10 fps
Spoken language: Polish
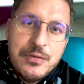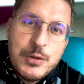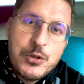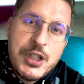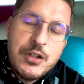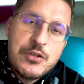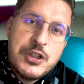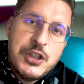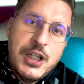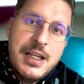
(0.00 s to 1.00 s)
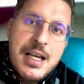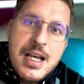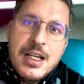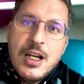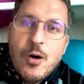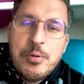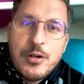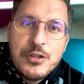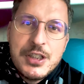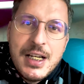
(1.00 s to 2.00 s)
wyróżniający się
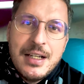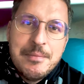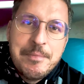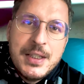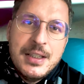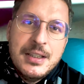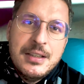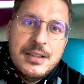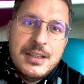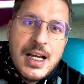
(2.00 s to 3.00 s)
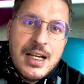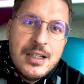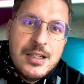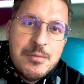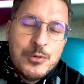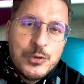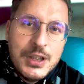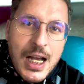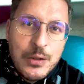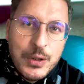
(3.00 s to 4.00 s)
obrońca na
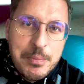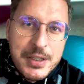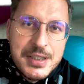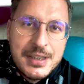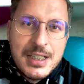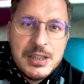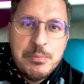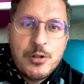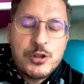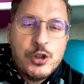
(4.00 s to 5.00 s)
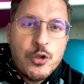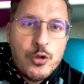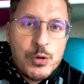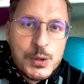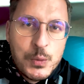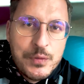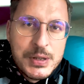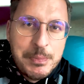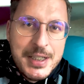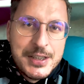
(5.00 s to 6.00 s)
mundialu reprezentacji Polski, rósł
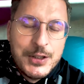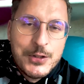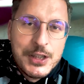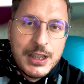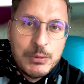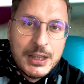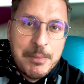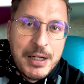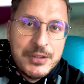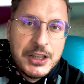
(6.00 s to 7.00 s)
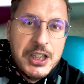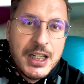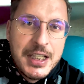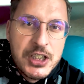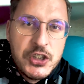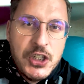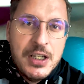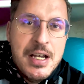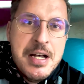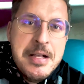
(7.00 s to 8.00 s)
w specji, rozegrał tak naprawdę
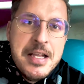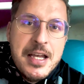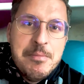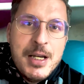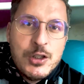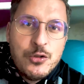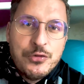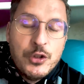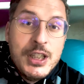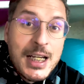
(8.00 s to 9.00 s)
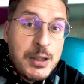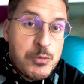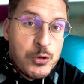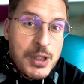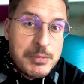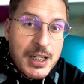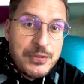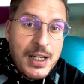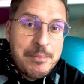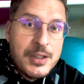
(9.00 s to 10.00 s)
kilkanaście meczów. No jakim cudem
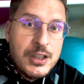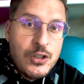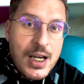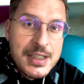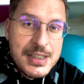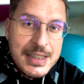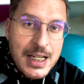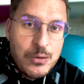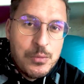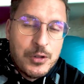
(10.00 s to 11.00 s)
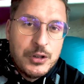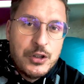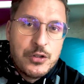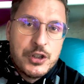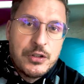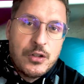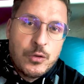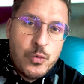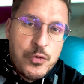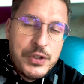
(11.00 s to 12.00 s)
trafia do Arsenalu, moi drodzy?
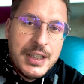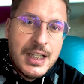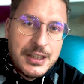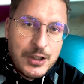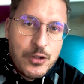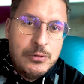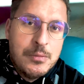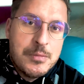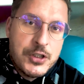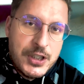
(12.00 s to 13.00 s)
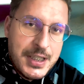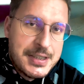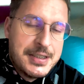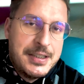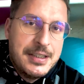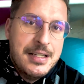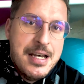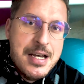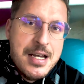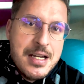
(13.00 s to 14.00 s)
Głównie dlatego, że jest
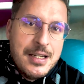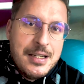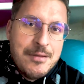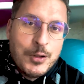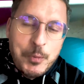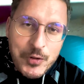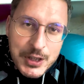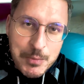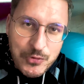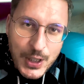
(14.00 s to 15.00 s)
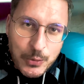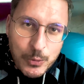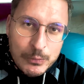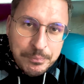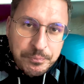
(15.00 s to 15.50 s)
w odpowiednim wieku,